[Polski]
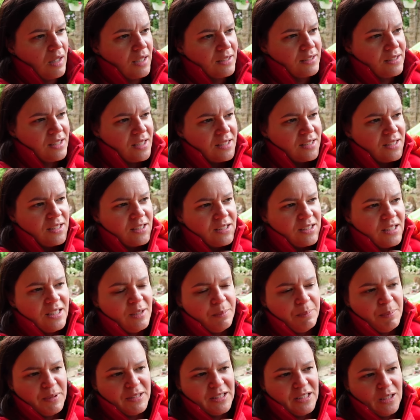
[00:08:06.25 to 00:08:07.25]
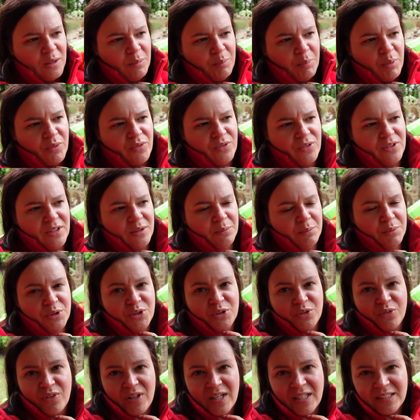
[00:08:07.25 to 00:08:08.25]
A teraz jest lipiec i powinny
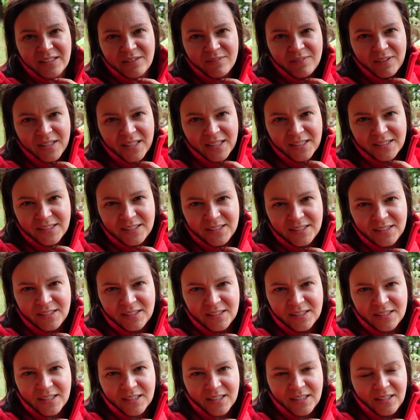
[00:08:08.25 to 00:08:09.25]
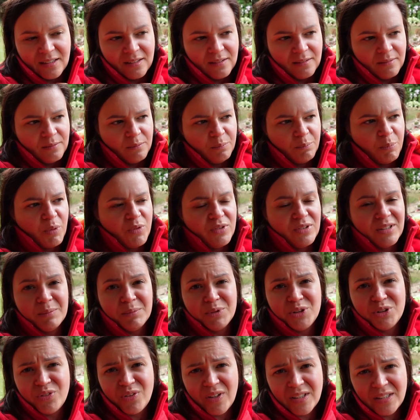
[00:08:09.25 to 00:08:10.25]
być fajne wakacyjne, takie, powinna
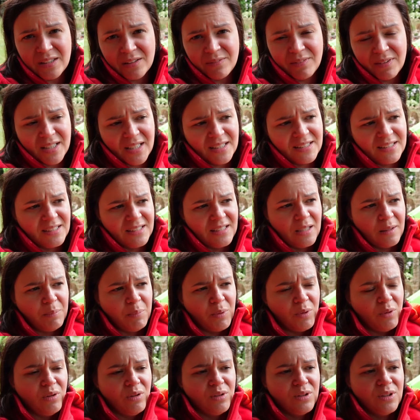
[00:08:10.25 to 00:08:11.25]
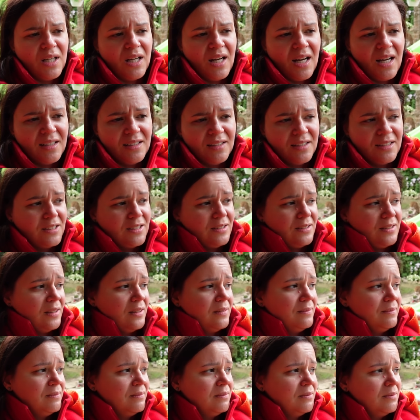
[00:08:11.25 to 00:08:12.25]
być fajna wakacyjna pogoda, a jest
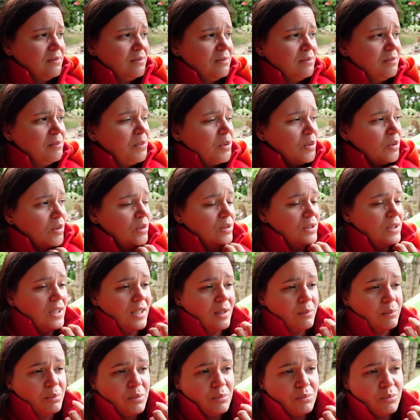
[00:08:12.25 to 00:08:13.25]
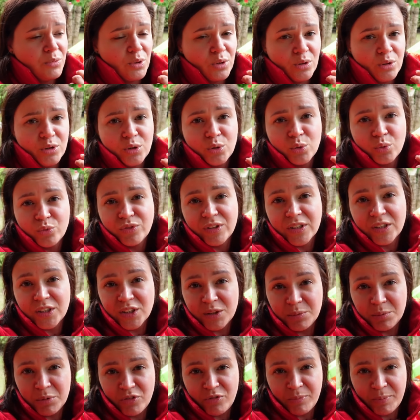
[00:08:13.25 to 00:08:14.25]
pogoda, jakbym do rodziców na
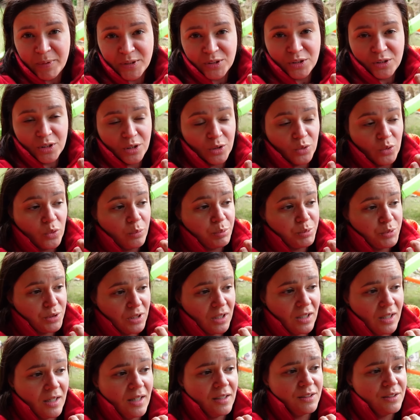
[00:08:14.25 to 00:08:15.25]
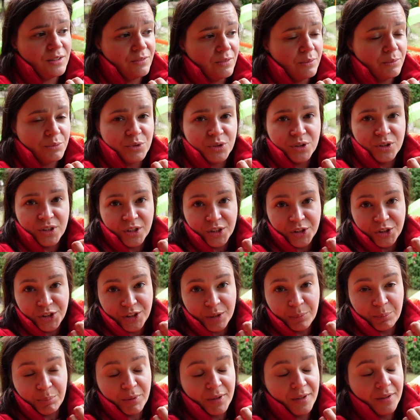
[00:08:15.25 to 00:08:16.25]
grzyby w październiku przyjechała, nie wiem czy nie
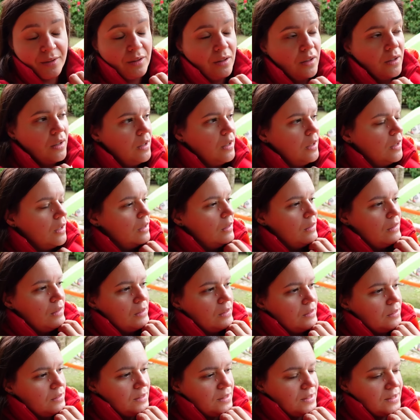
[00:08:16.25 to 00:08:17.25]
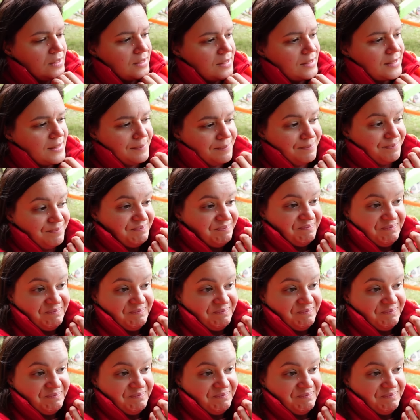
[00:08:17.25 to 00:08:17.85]
jest cieplej. Więc